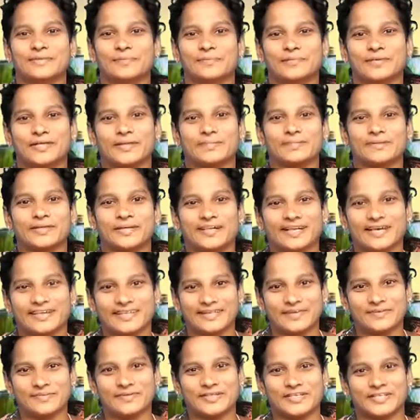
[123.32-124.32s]
ప్రీ
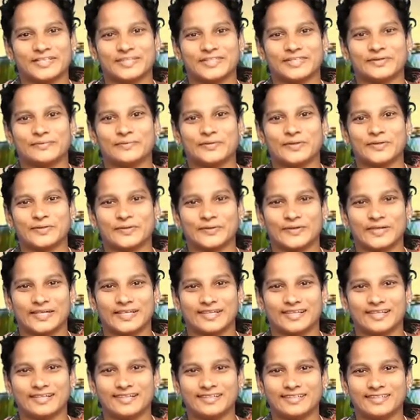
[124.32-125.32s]
బిడ్లారా మీరందరూ
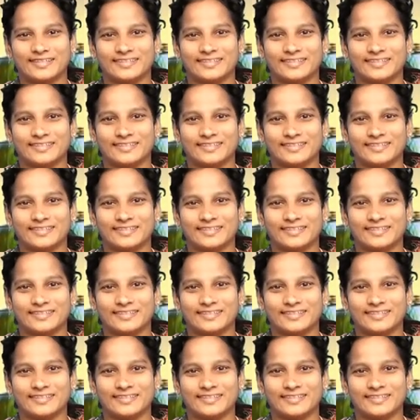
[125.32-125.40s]
బాగున్నారా